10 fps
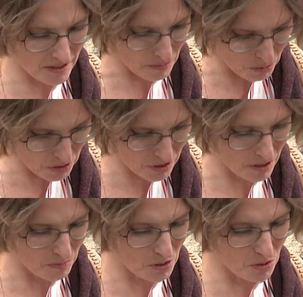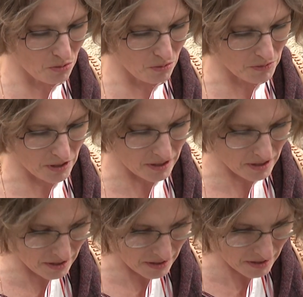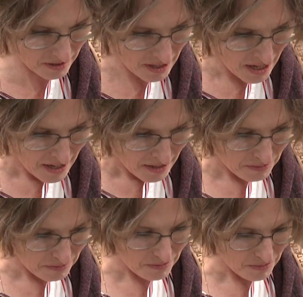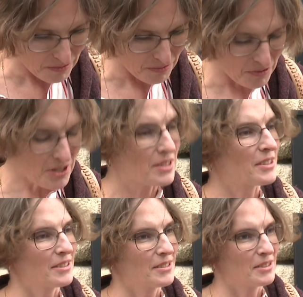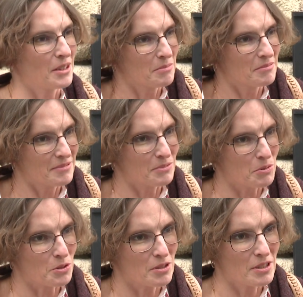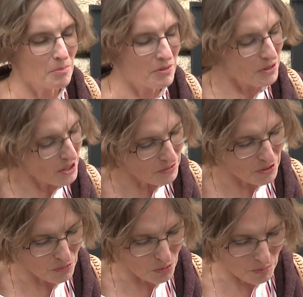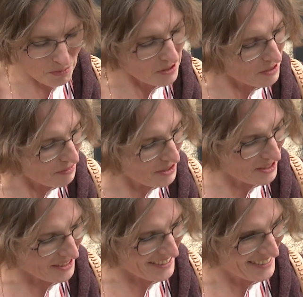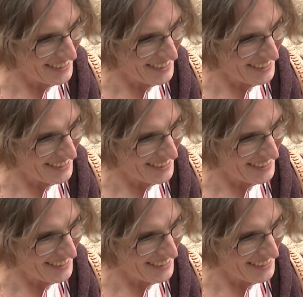заботятся о бездомных. Это, это выстроено там. Просто я бывала в Европе, это видела.